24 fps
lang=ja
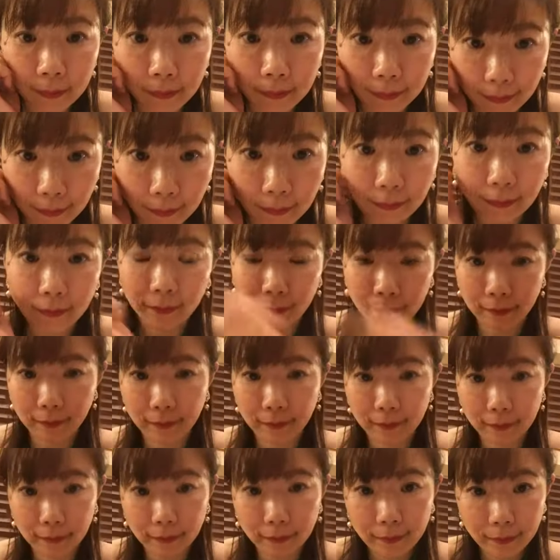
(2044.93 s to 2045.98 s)
うん
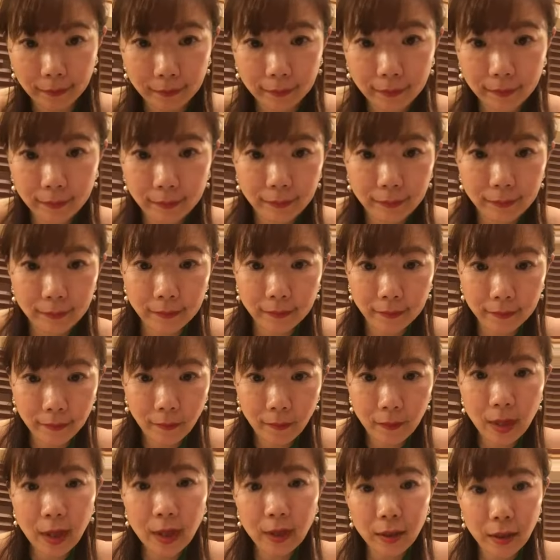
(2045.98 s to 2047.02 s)

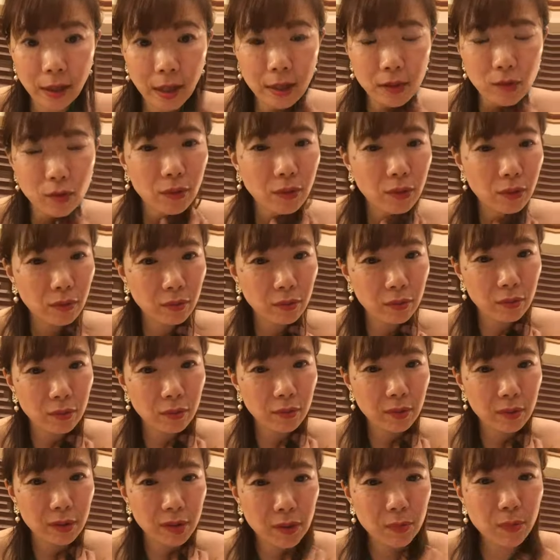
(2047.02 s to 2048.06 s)
なんかねそうい
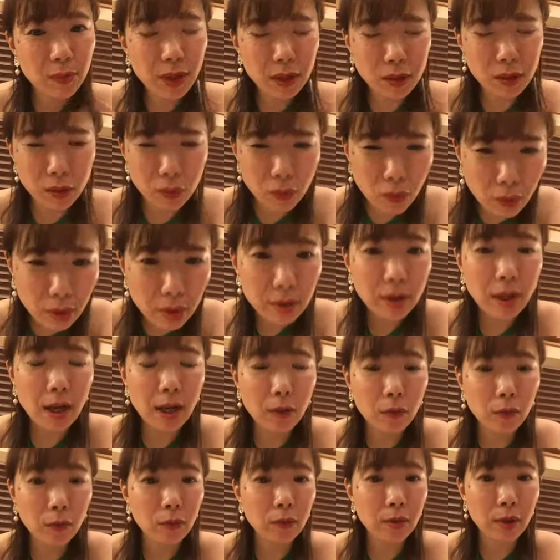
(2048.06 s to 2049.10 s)
う自分がすごい辛
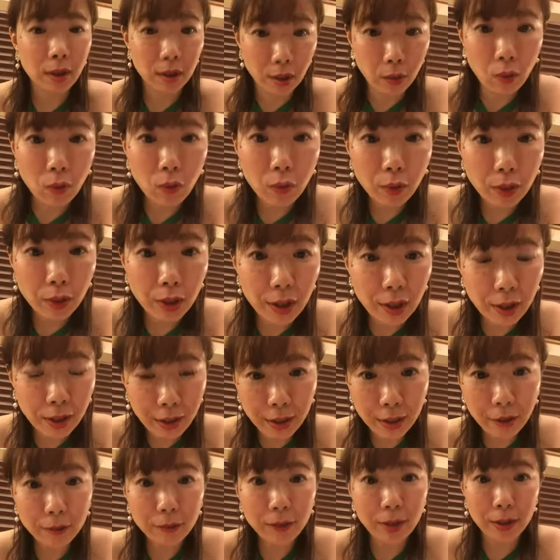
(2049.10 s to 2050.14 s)
いことがあって心開け
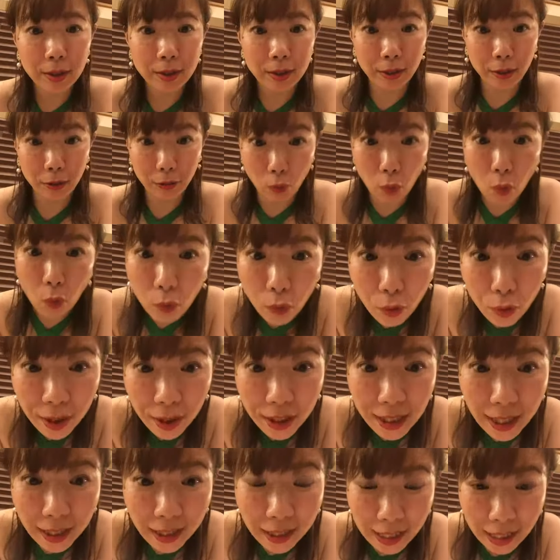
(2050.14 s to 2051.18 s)
なくなっちゃって心
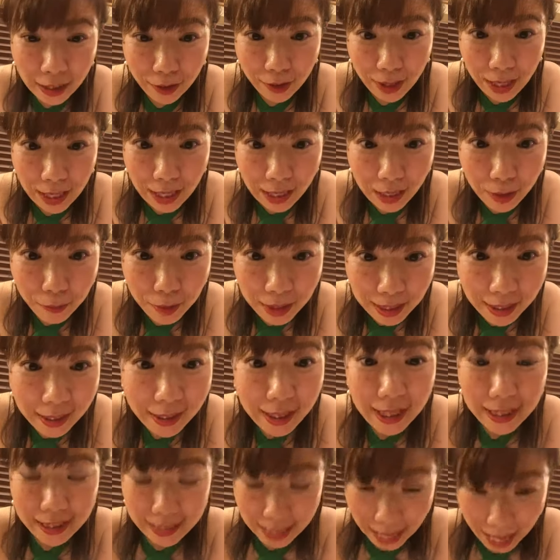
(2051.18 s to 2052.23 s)
開けないと体も開け
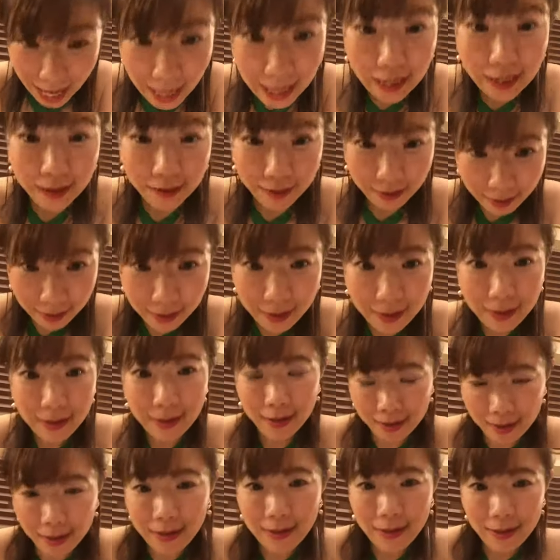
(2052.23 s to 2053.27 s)
ないじゃん
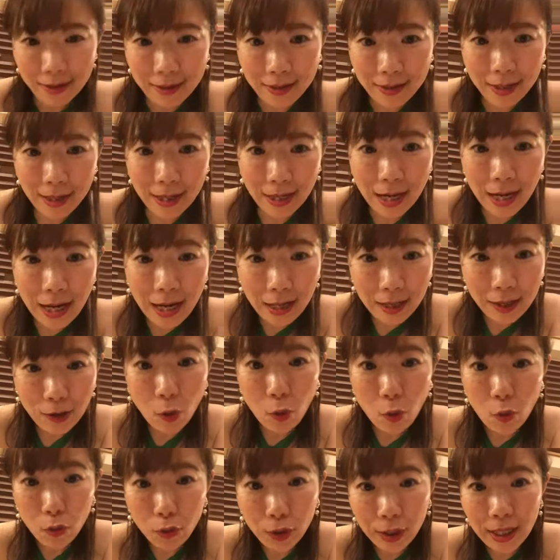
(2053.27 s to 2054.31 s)
だから
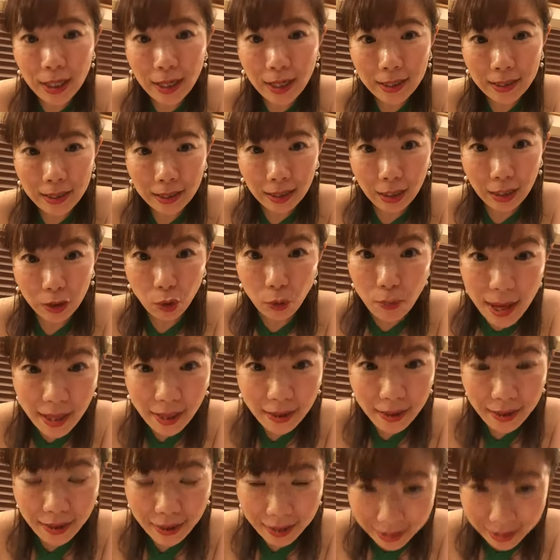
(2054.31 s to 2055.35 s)
心開かないで止め
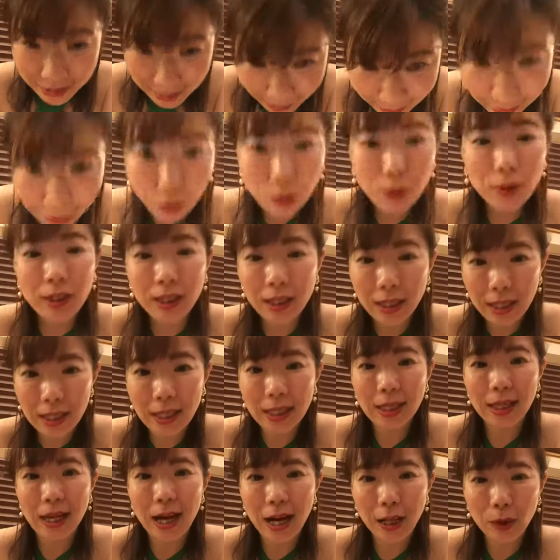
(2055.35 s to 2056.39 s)
ちゃった時
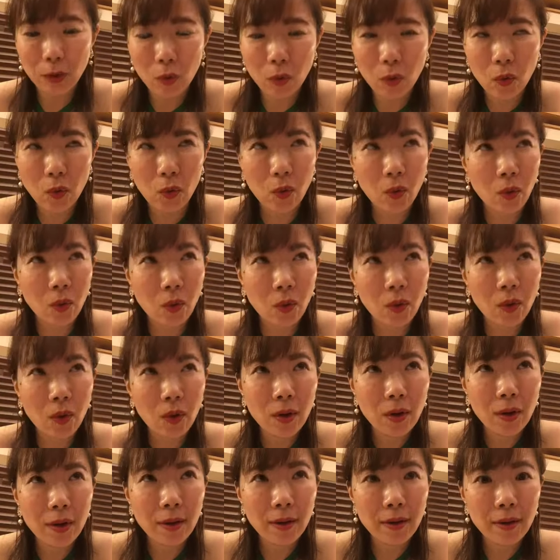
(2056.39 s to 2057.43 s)
にあ
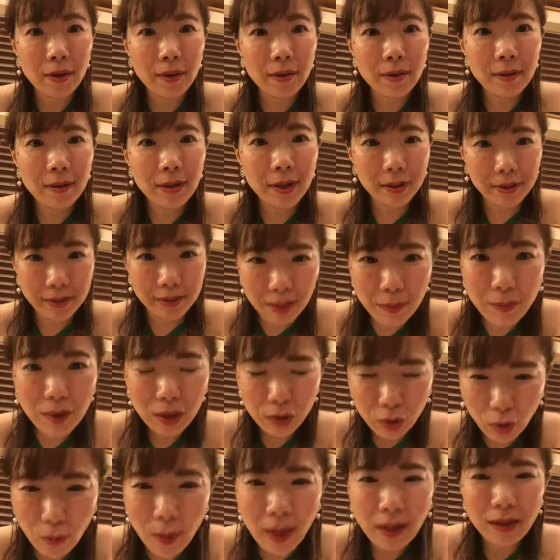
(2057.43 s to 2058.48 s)
のー、だから全部が
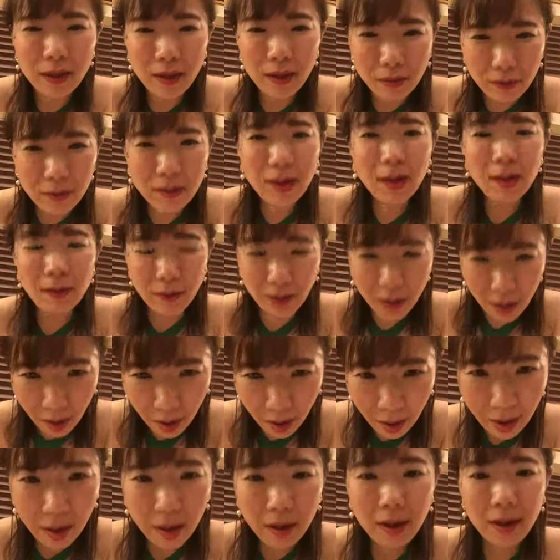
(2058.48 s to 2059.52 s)
止まってるんだよ
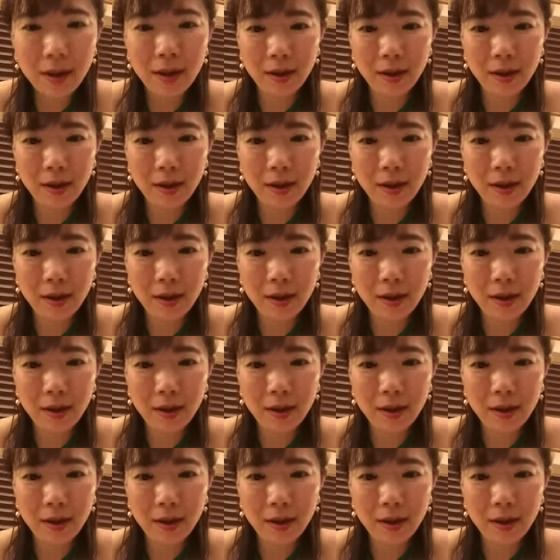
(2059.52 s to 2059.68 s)
ねっ